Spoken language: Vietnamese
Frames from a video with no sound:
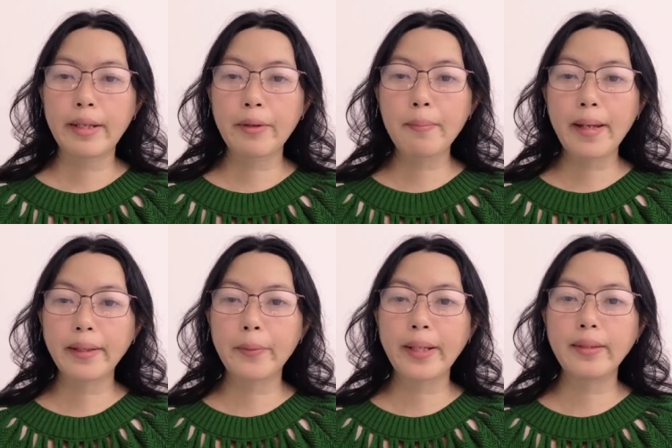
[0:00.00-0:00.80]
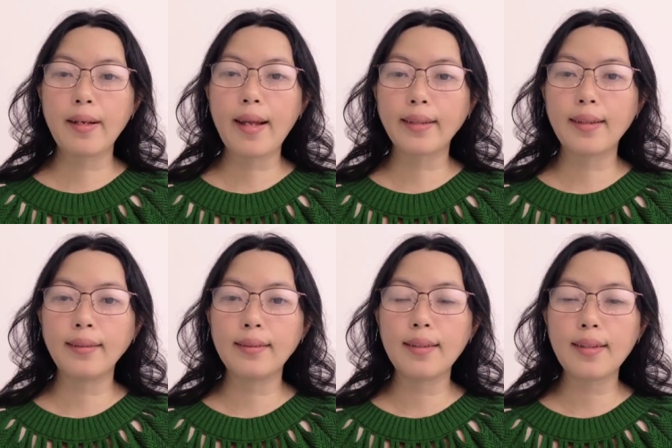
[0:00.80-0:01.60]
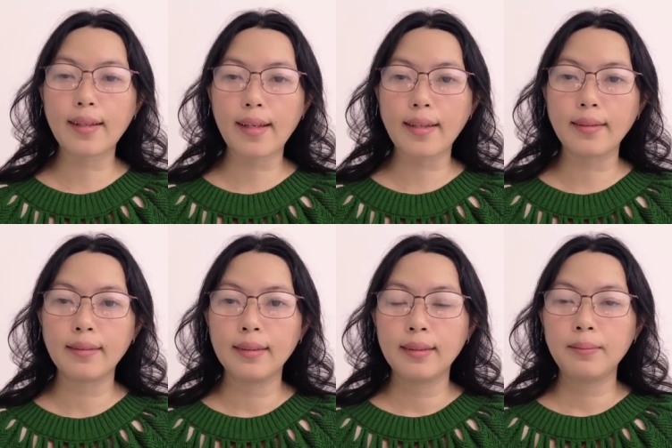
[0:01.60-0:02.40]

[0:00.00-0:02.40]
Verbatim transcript: Chào các bạn đã quay trở lại kênh tin tức hàng ngày.